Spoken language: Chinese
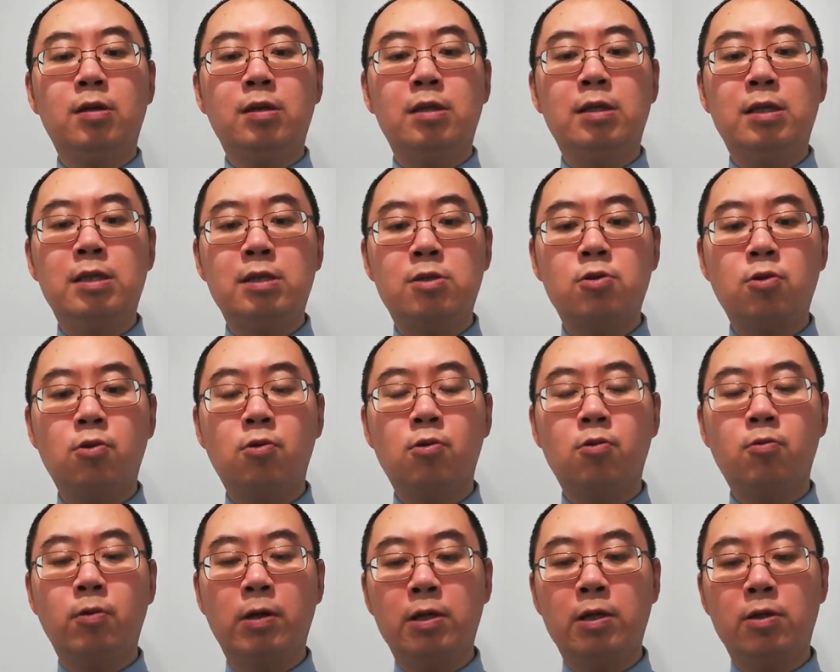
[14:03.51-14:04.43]
以
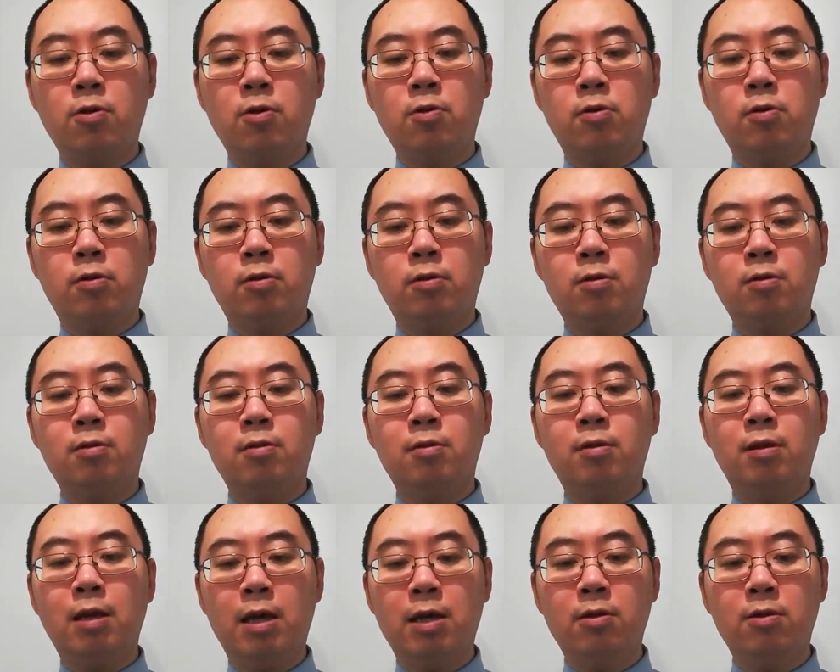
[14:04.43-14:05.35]
错为对，
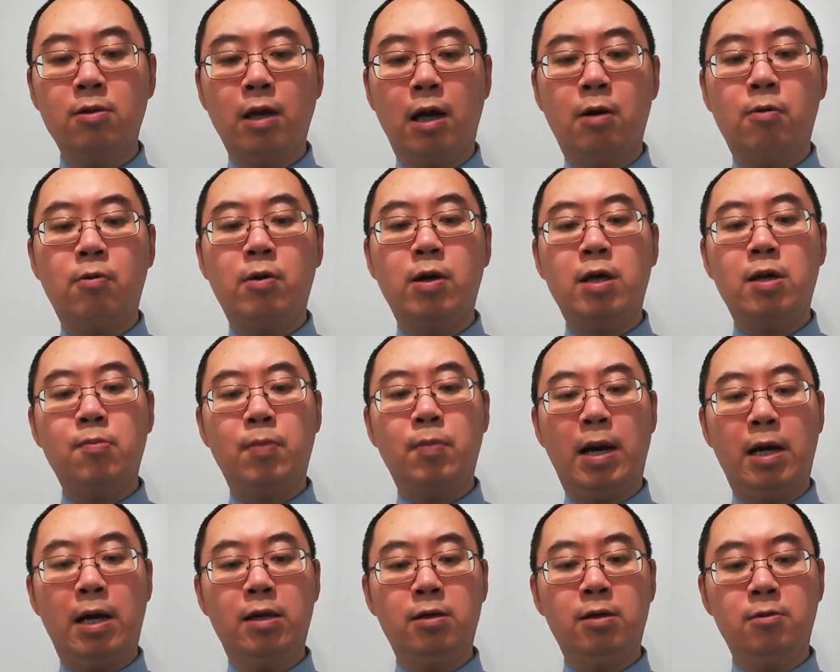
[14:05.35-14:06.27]
颠倒黑
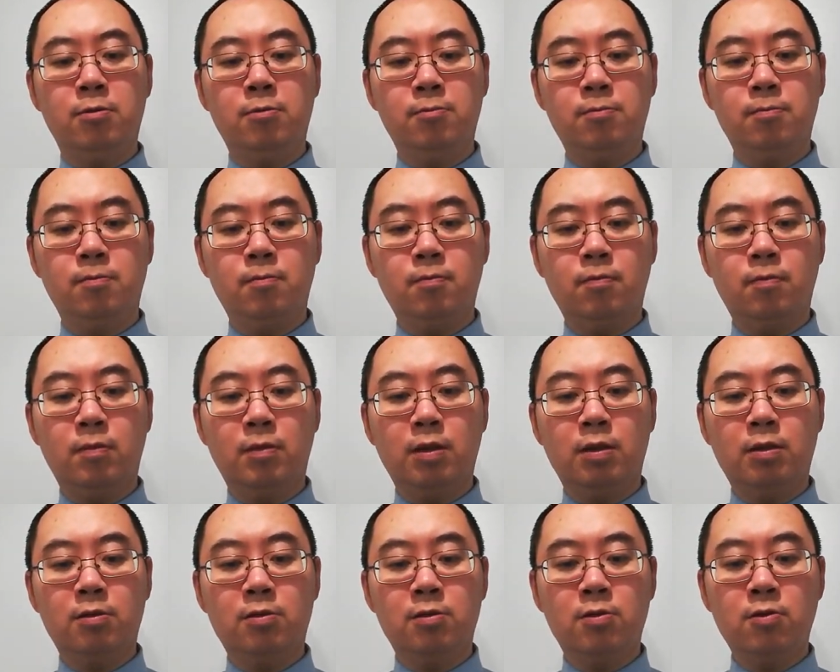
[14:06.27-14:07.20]
白。
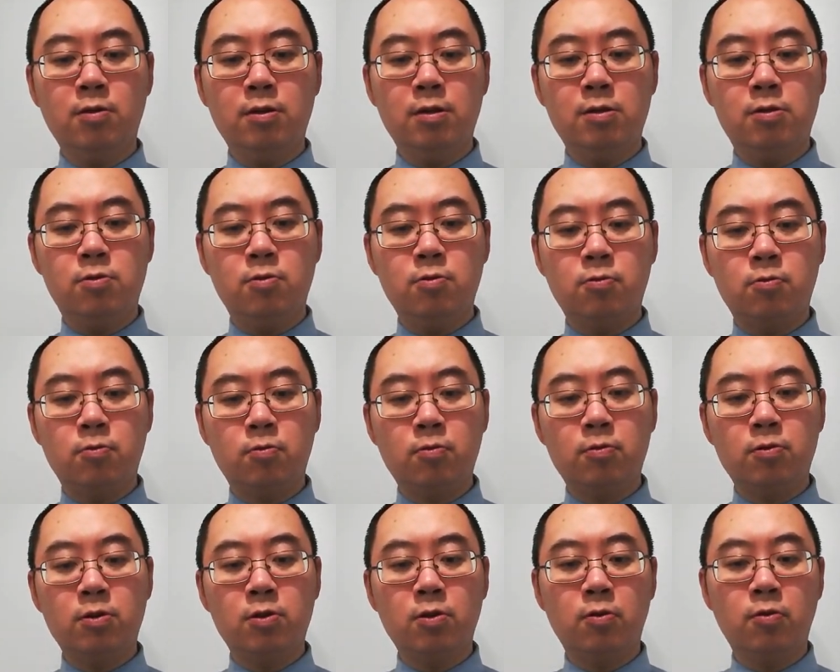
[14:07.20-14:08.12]
所以主
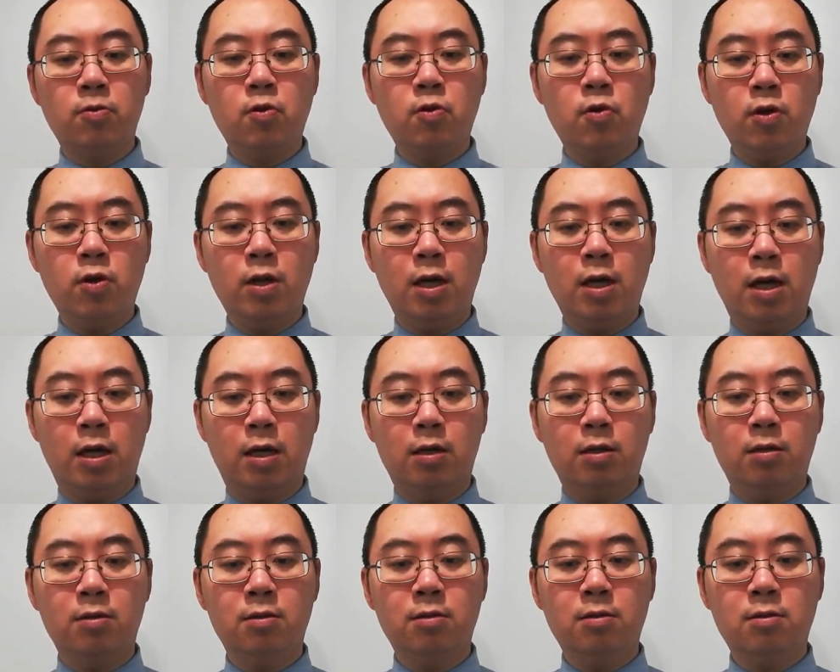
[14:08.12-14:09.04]
所悦纳、
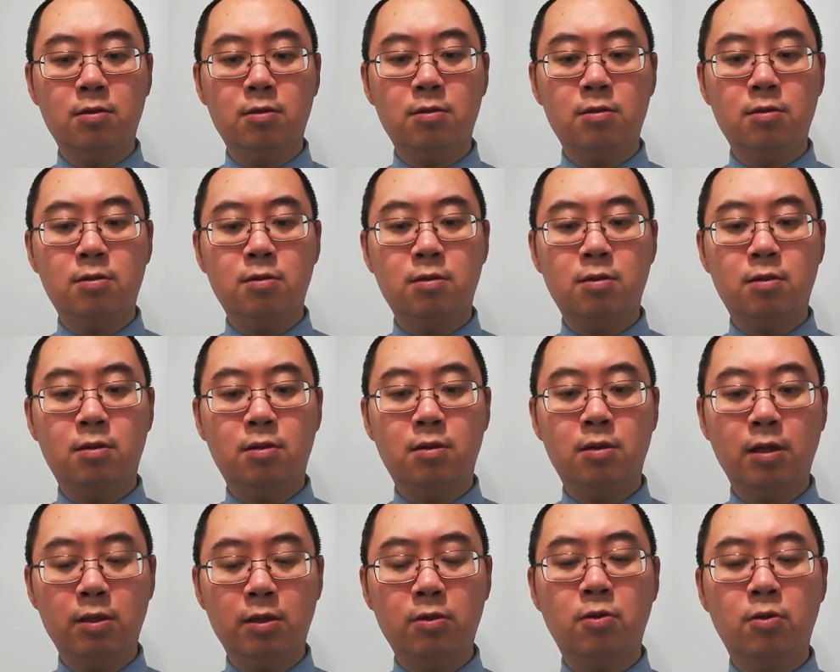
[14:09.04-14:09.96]

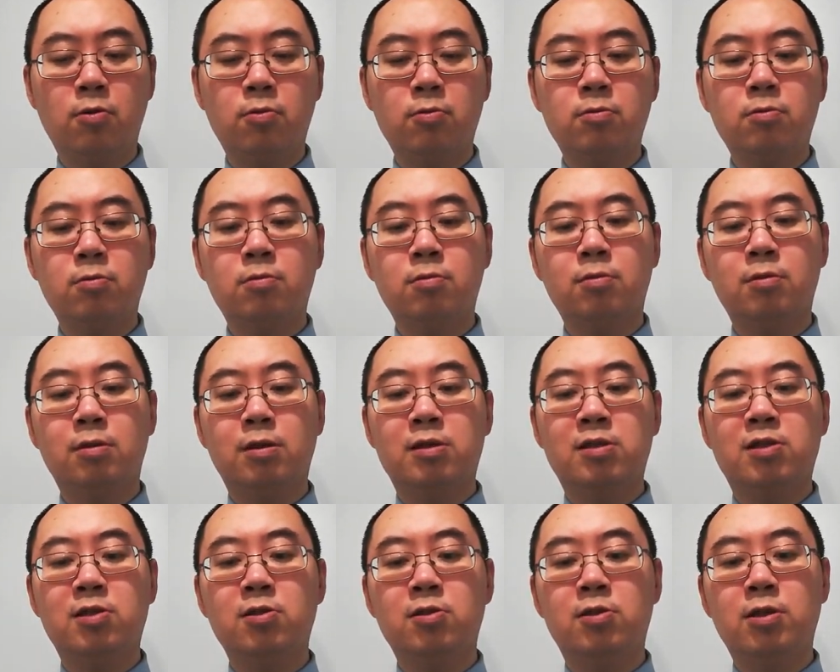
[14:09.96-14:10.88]
认同的
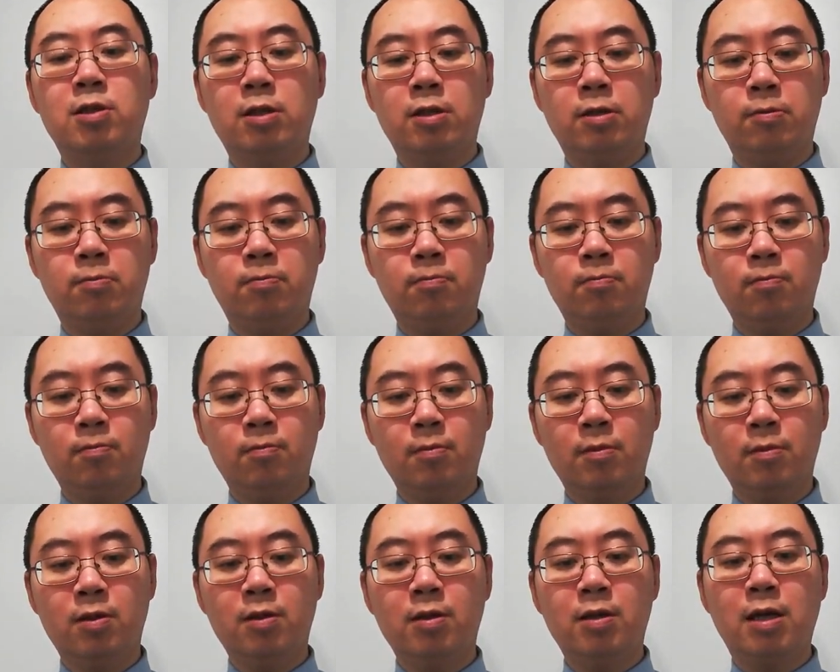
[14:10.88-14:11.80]
事情，
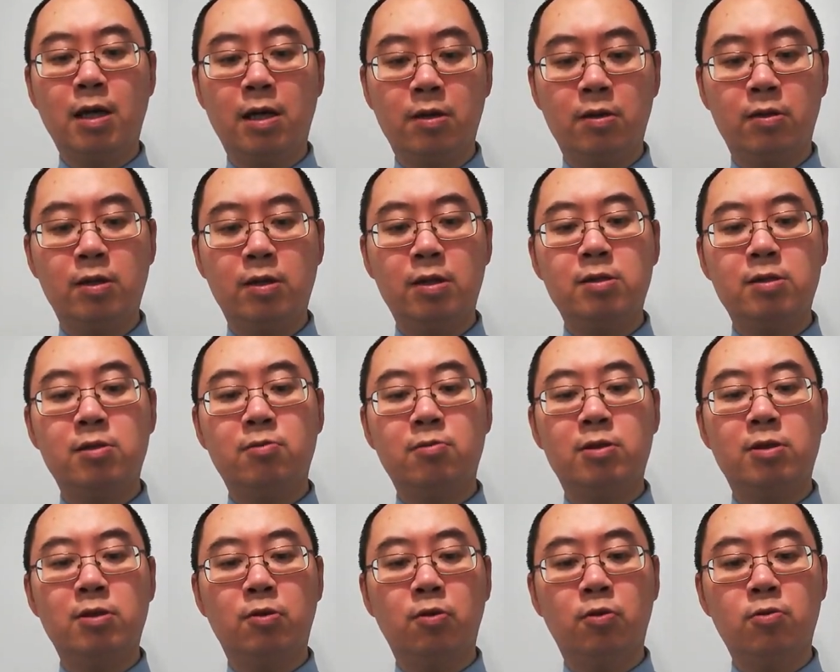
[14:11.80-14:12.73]
肯定就
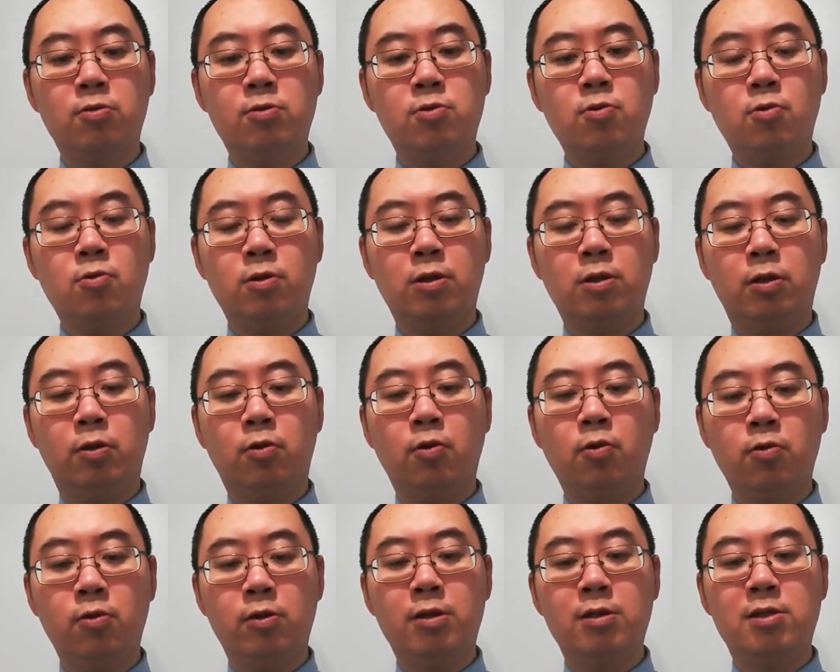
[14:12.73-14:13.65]
是做的
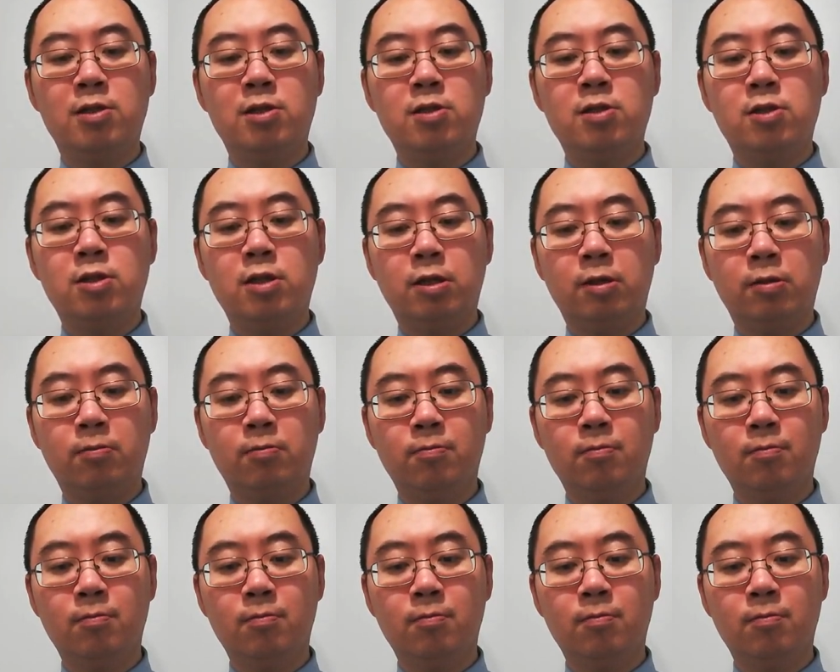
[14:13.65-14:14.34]
对的事情。